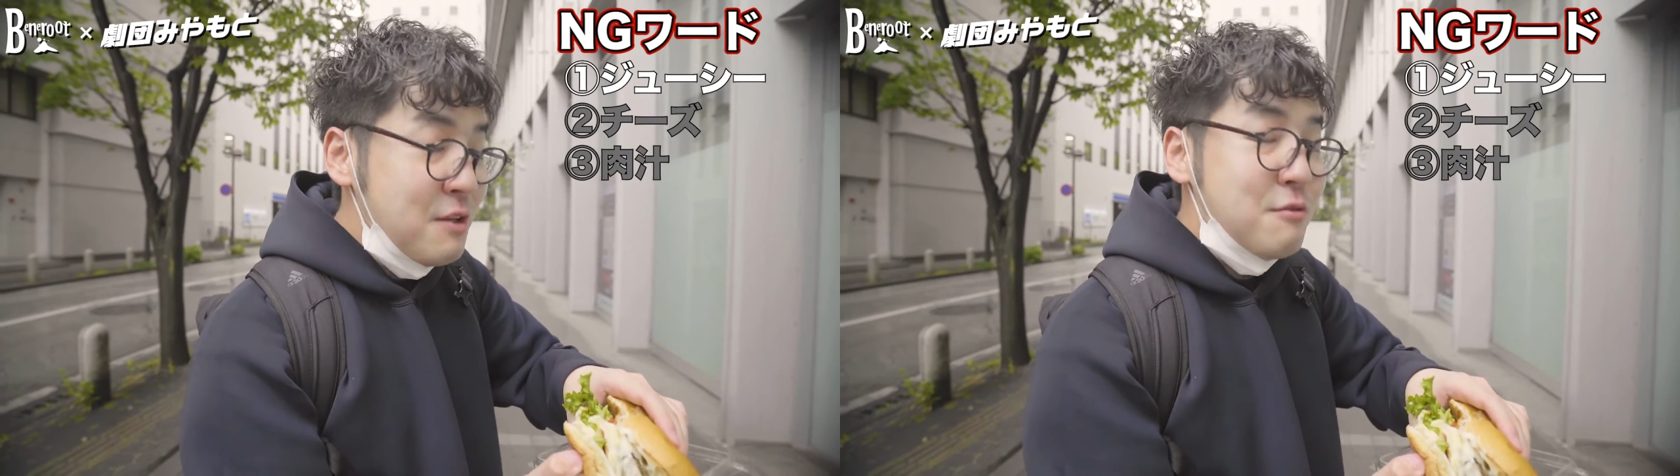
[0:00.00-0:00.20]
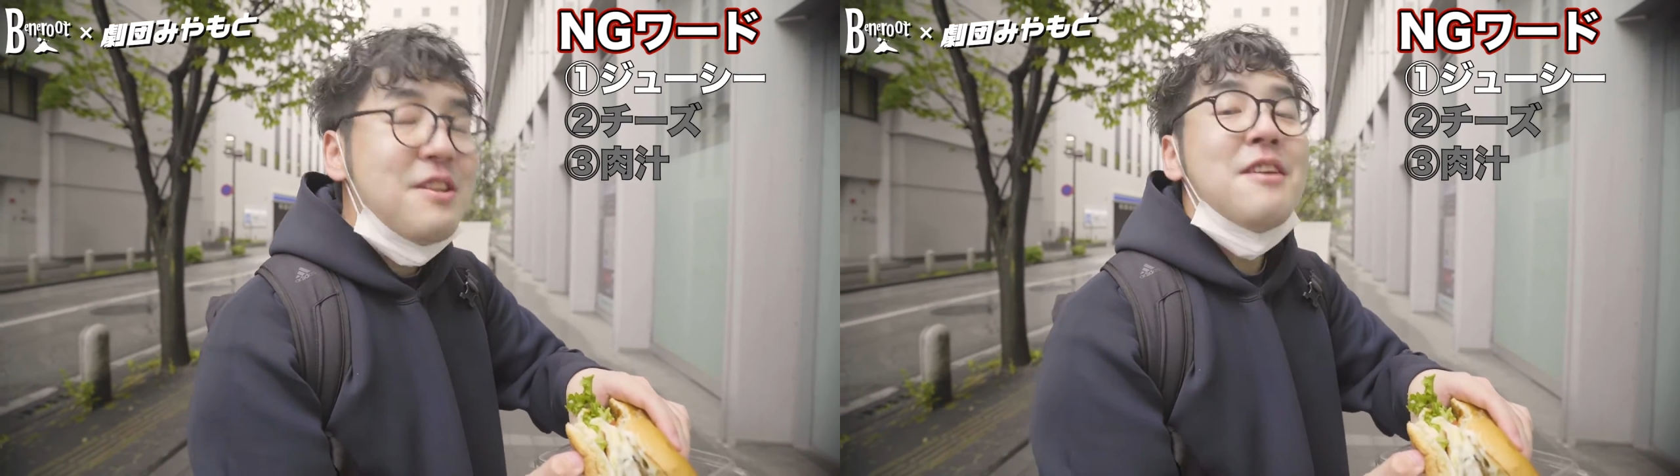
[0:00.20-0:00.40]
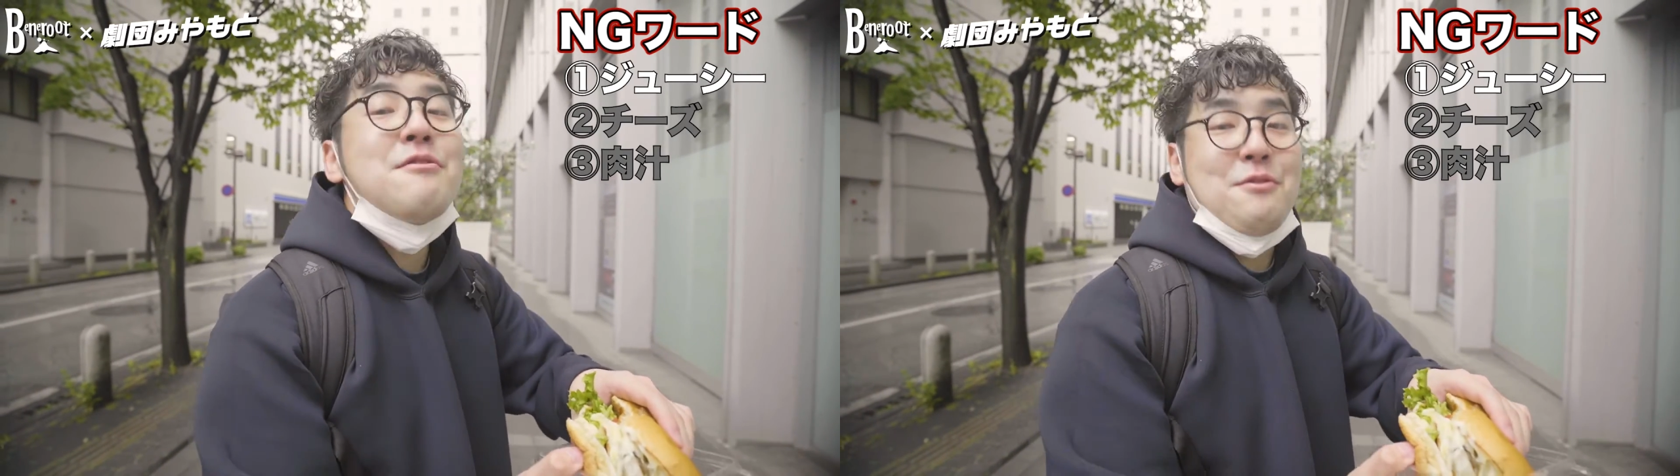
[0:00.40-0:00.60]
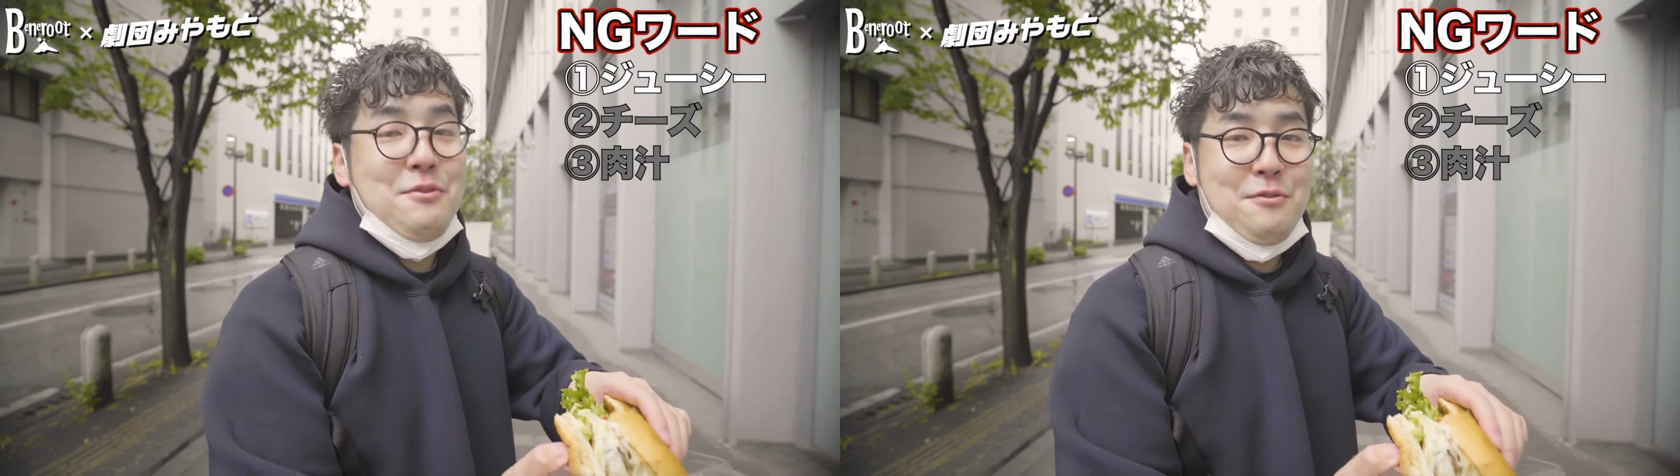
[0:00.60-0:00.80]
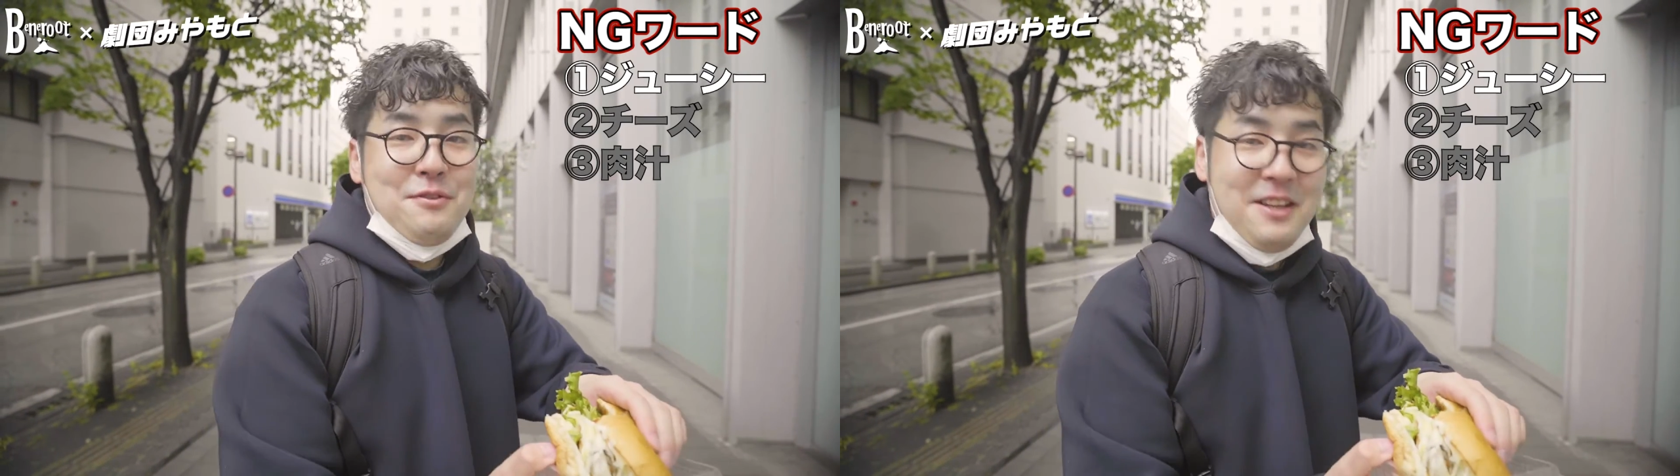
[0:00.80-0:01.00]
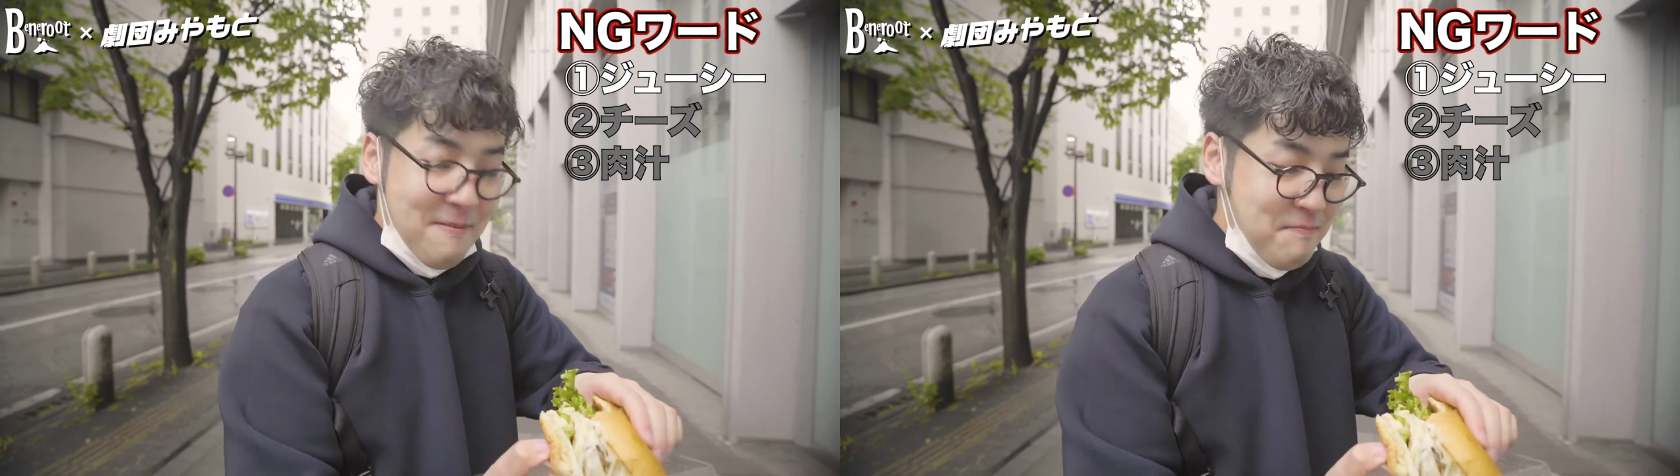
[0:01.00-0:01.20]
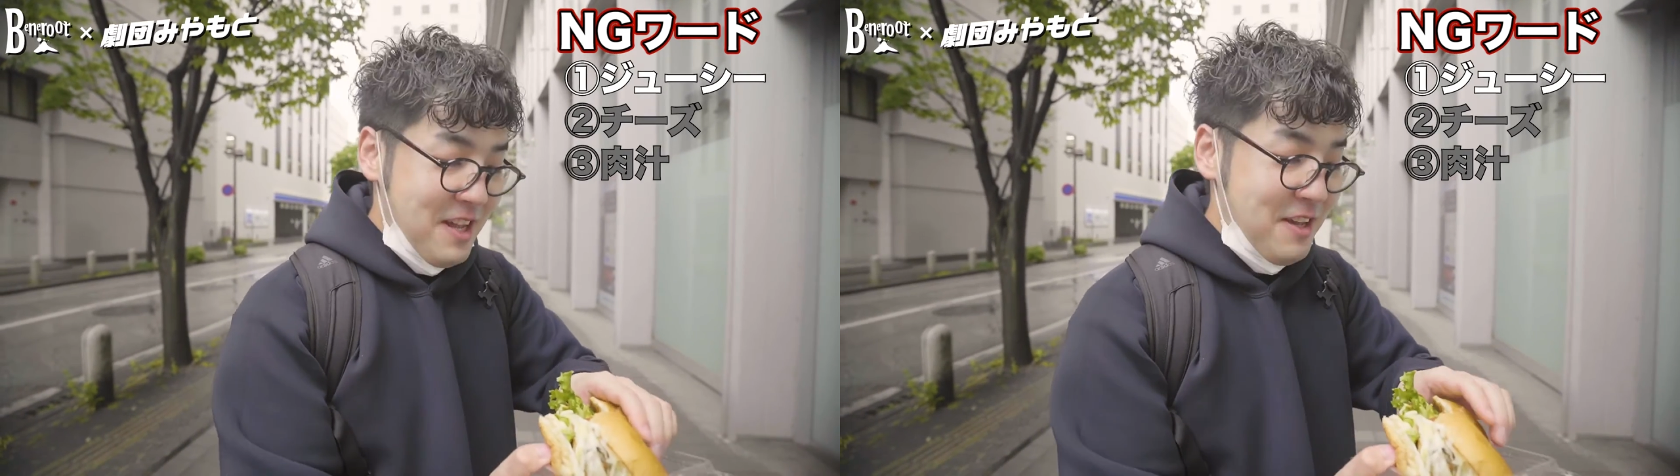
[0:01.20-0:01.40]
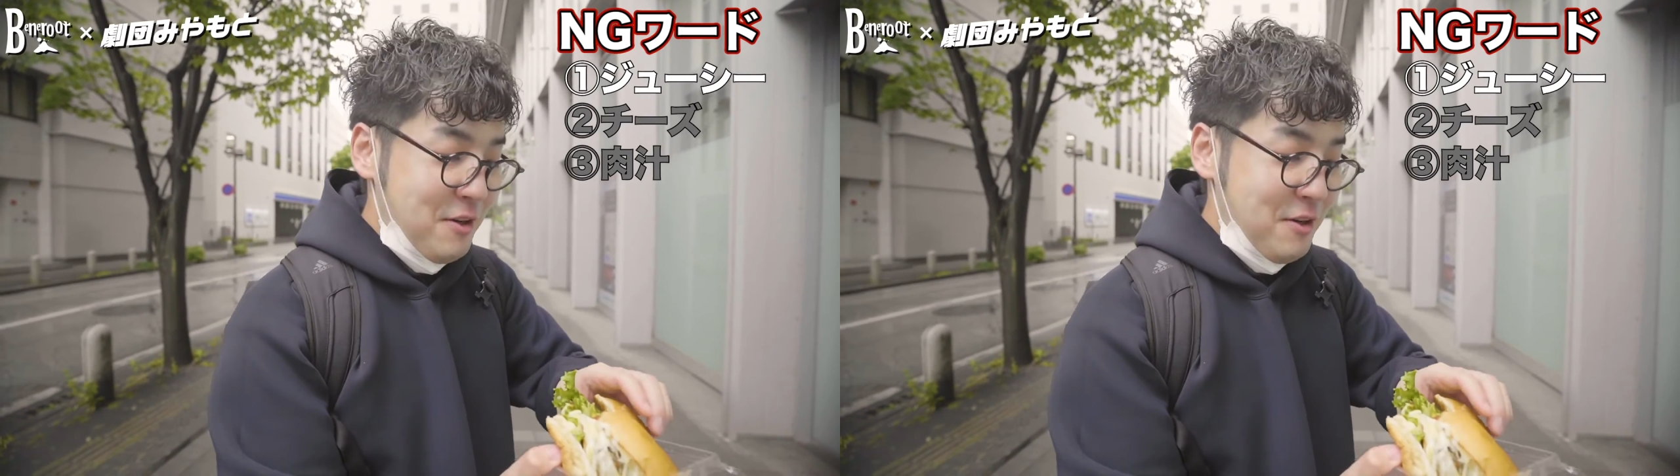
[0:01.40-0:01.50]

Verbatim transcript: 雨天ということで、え